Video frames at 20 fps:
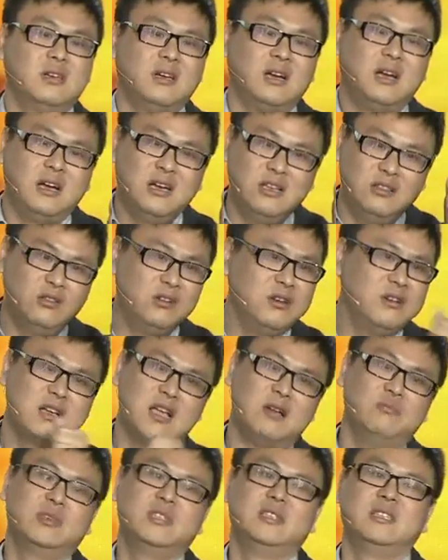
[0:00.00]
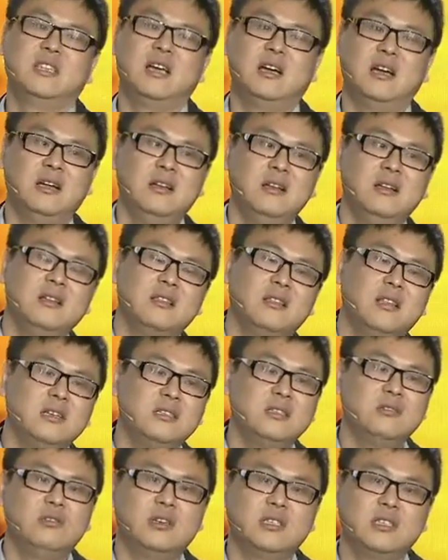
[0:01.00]
啊，很多人看不起它，
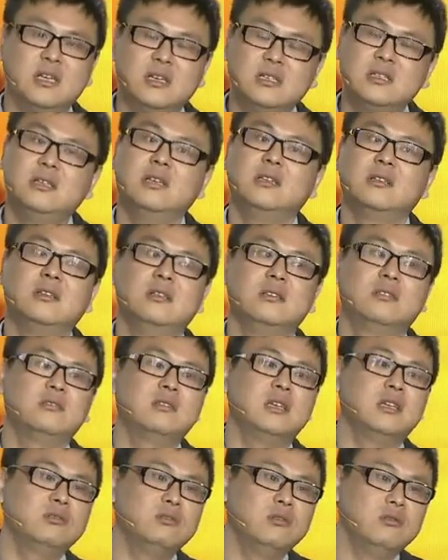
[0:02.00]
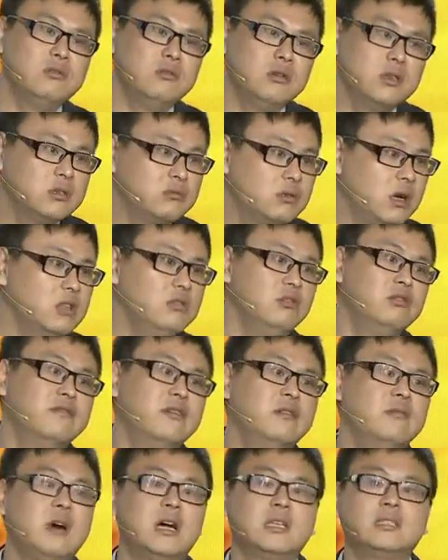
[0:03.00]
但是我相信，就像中国的传统
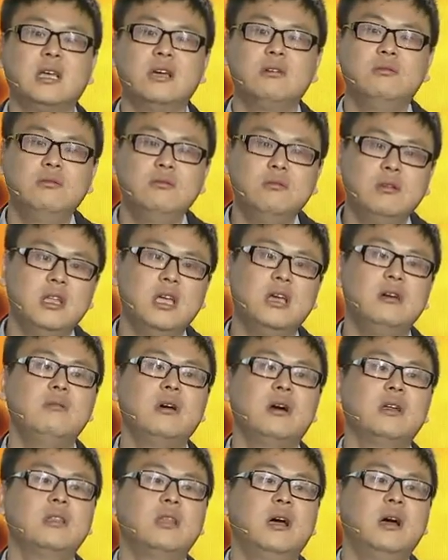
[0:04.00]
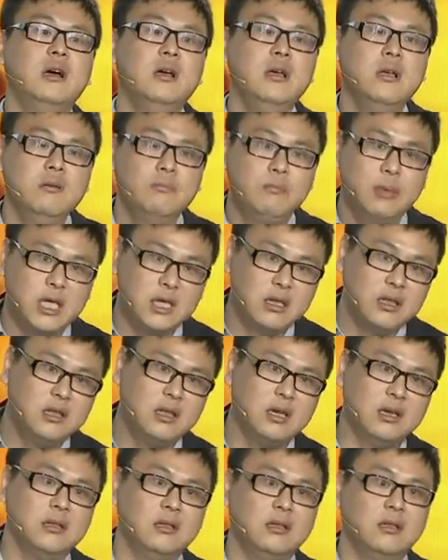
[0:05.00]
文化，在互联网的
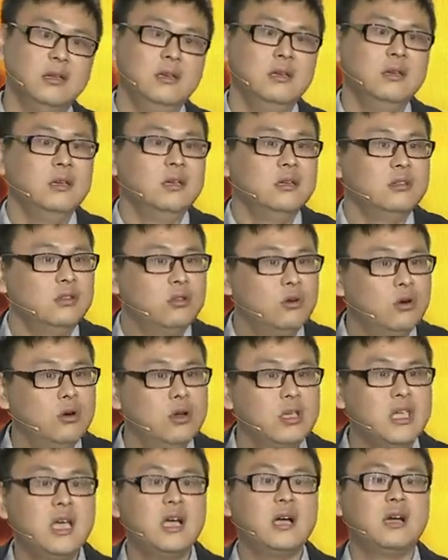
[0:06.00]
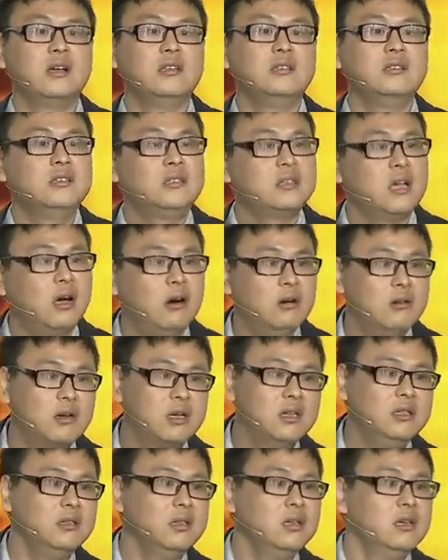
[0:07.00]
平等。多样、草
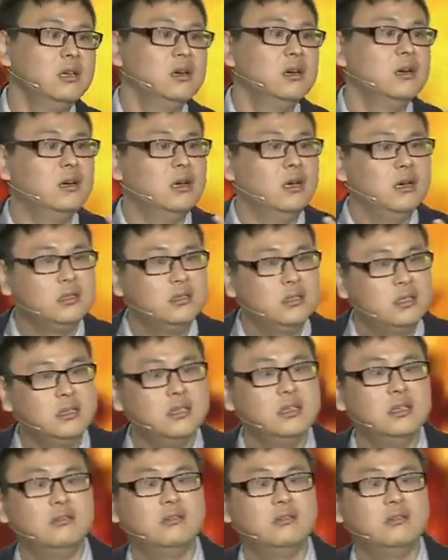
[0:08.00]
根和自